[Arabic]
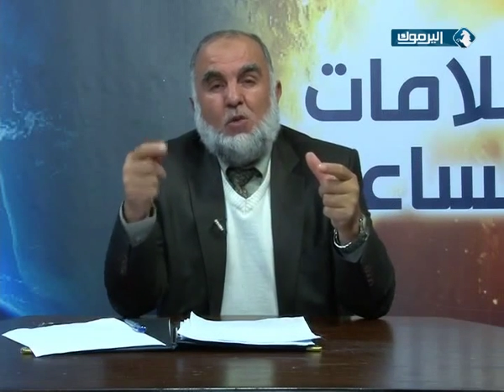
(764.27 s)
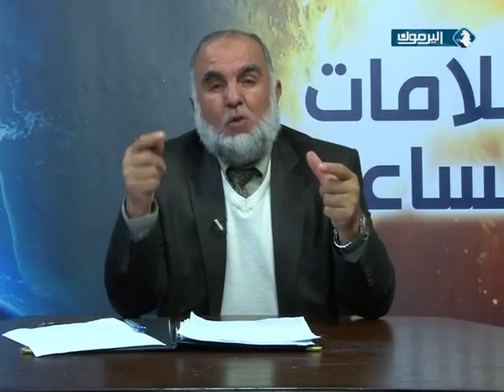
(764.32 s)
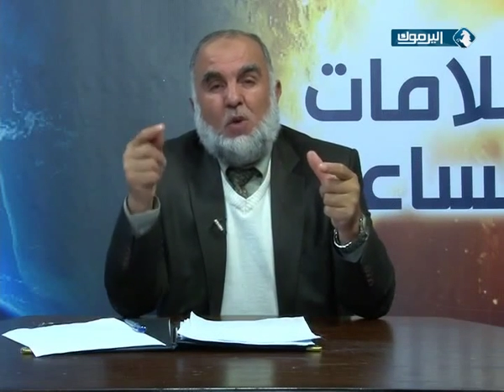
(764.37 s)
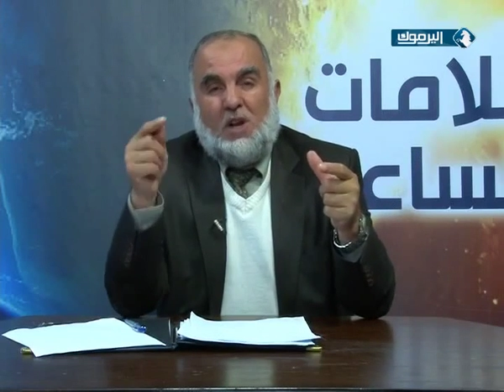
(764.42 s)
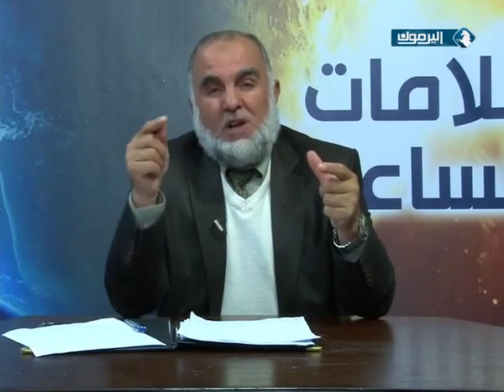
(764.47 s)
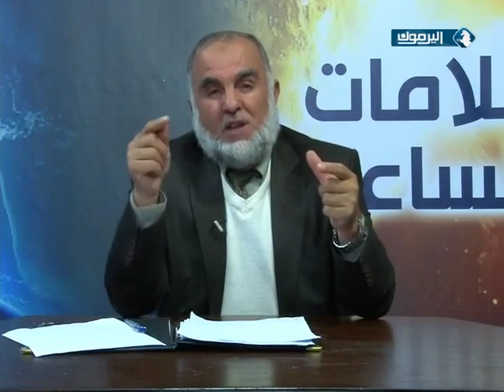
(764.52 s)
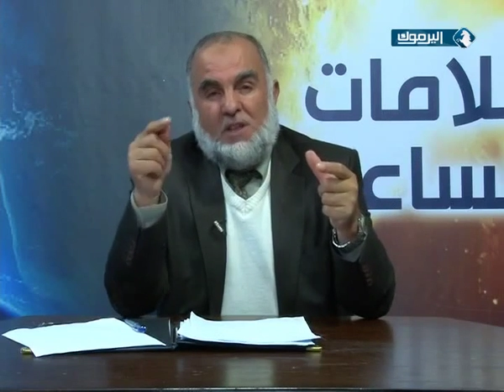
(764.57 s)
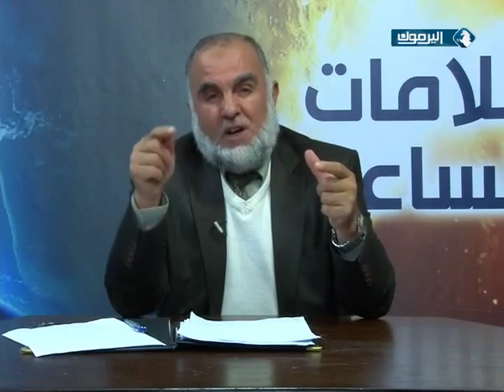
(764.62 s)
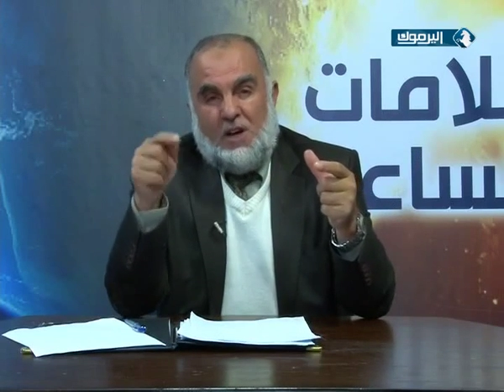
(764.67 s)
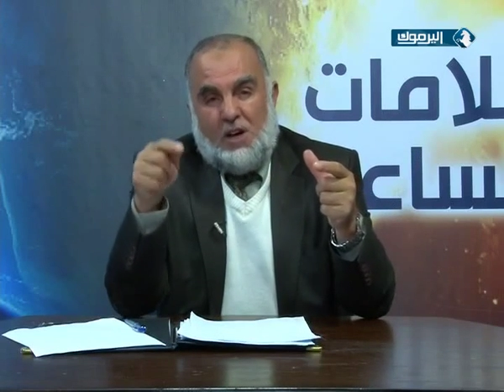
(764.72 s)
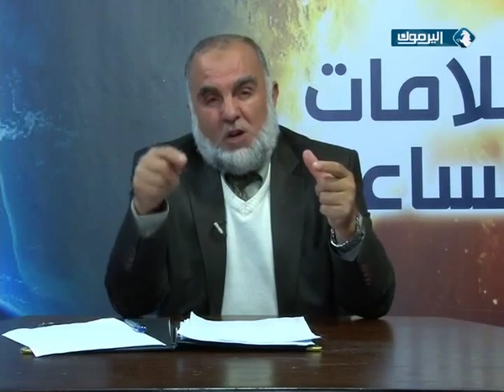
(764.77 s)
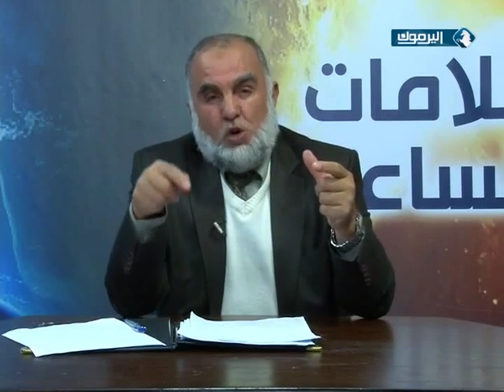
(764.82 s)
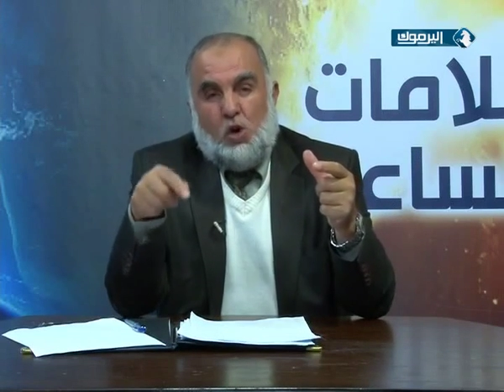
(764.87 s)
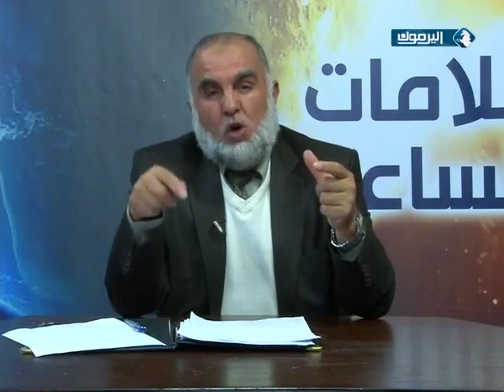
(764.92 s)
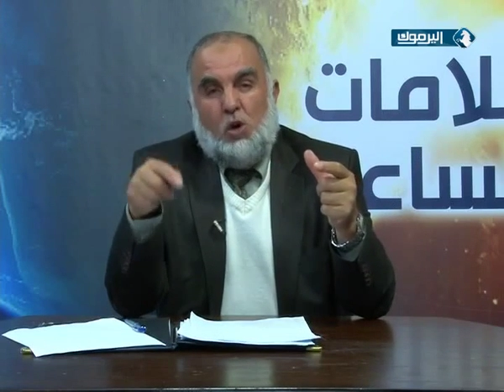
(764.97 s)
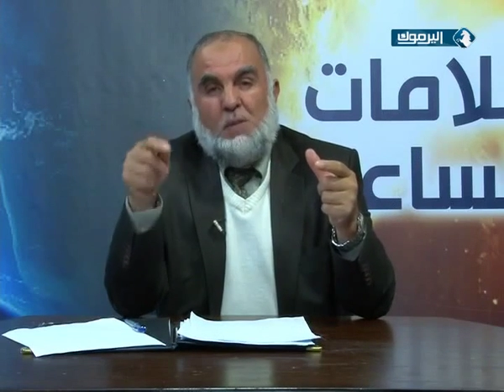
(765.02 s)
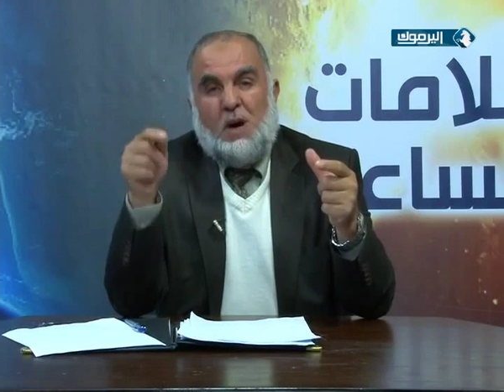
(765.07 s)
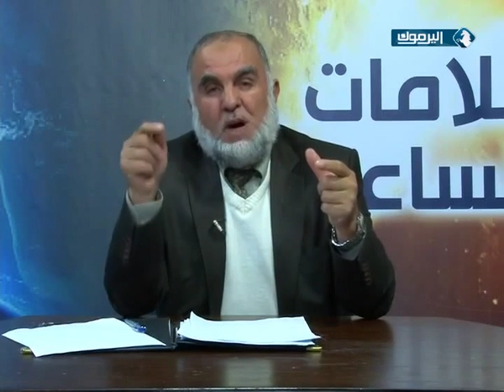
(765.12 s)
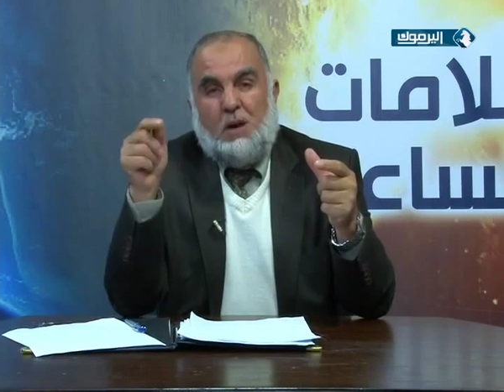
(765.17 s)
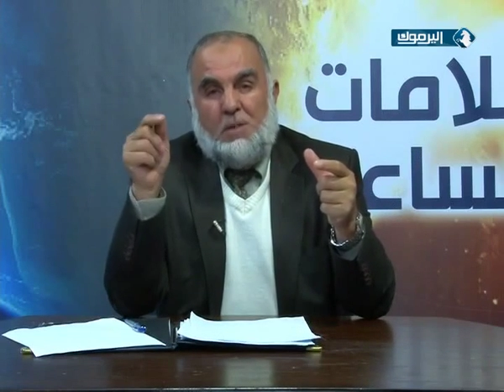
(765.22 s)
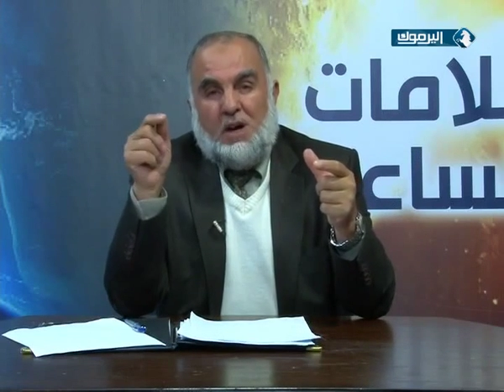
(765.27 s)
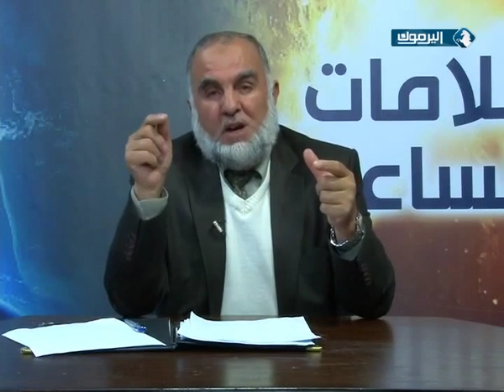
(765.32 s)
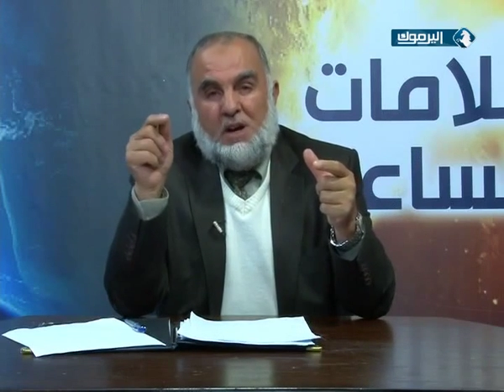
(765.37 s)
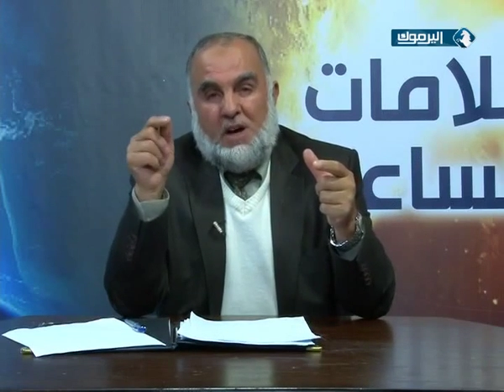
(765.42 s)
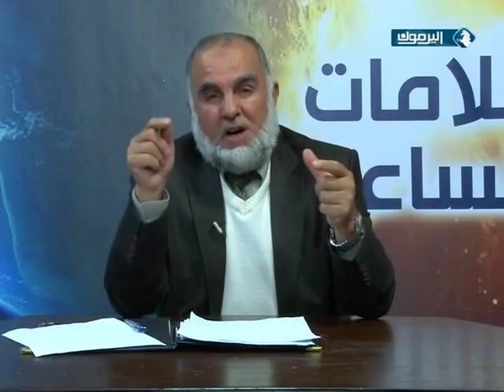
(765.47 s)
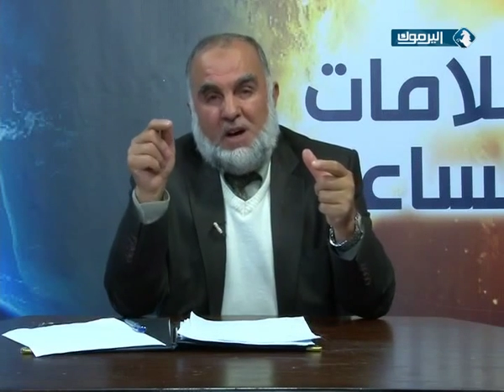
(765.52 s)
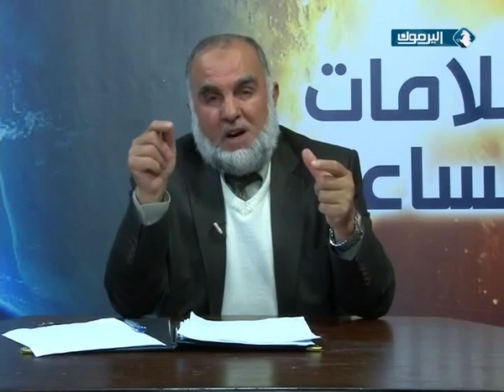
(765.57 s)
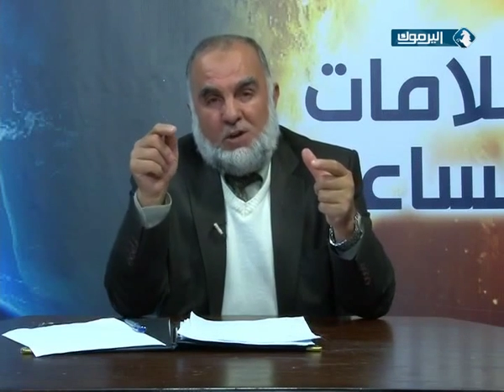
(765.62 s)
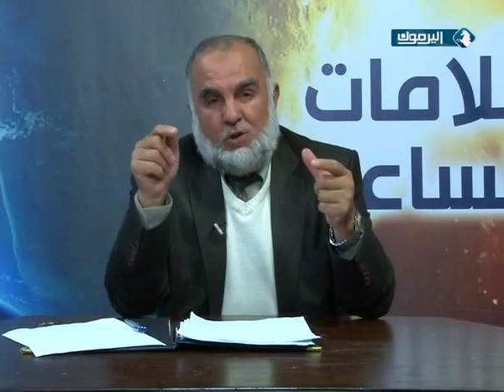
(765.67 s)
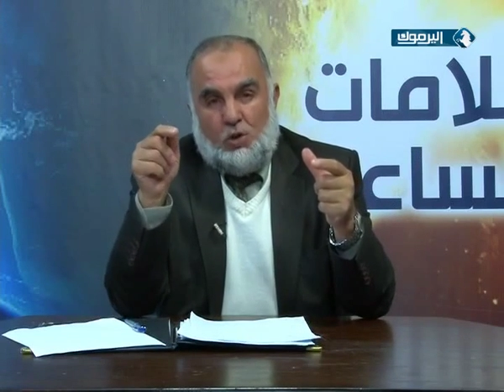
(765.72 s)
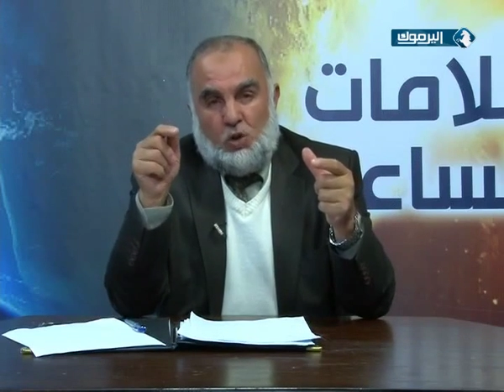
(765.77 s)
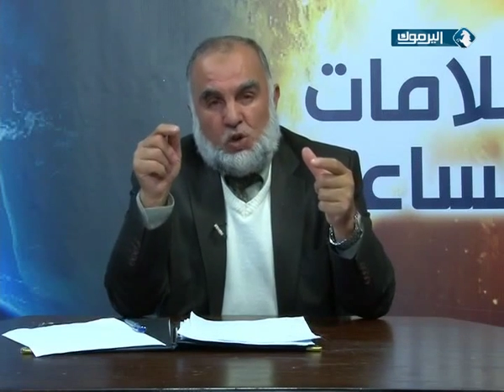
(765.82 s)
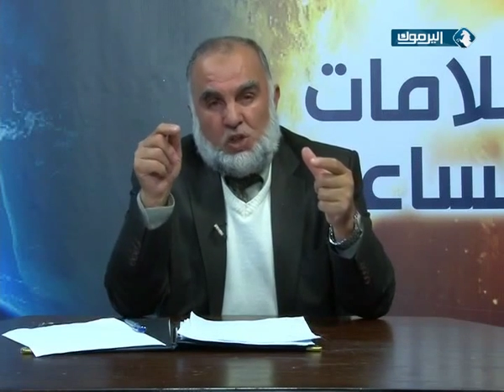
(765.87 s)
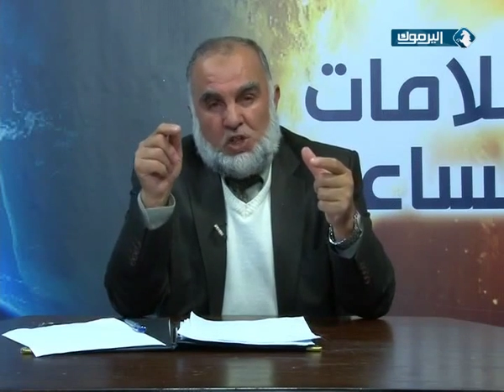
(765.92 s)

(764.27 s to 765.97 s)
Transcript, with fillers: ولذلك أوباما الآن